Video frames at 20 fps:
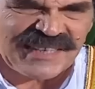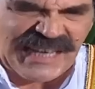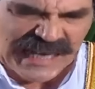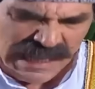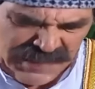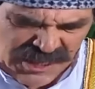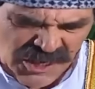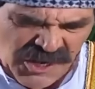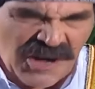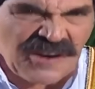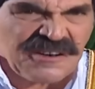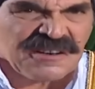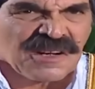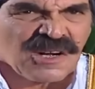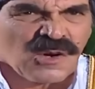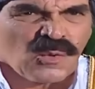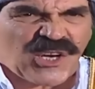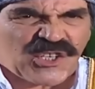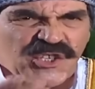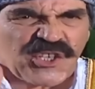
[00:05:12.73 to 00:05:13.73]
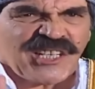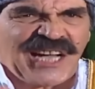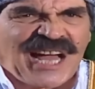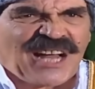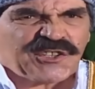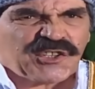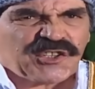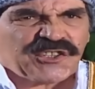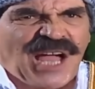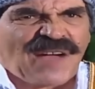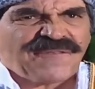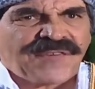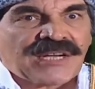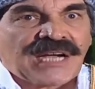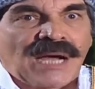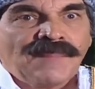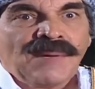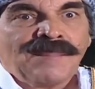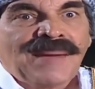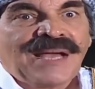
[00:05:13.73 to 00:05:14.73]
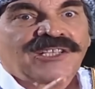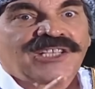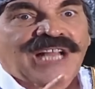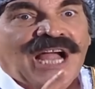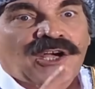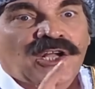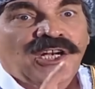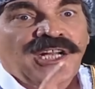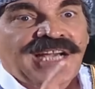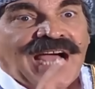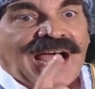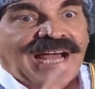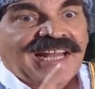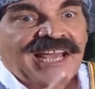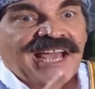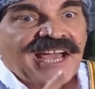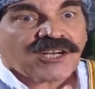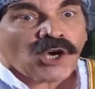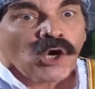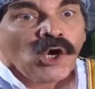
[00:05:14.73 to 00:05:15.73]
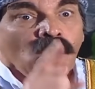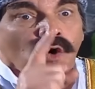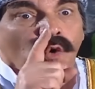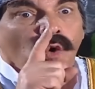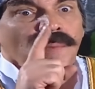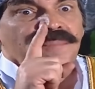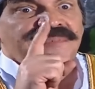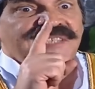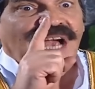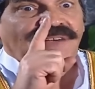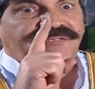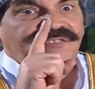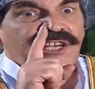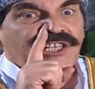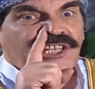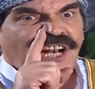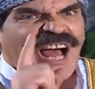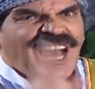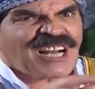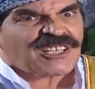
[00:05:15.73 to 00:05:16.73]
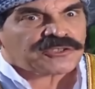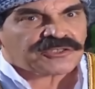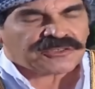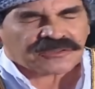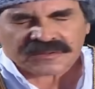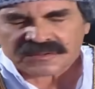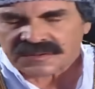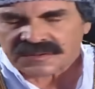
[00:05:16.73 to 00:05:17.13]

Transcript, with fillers: يلا من هون ورجيني عرض كتافك قبل ما يطلع خلقي عليك وامسح فيك الارض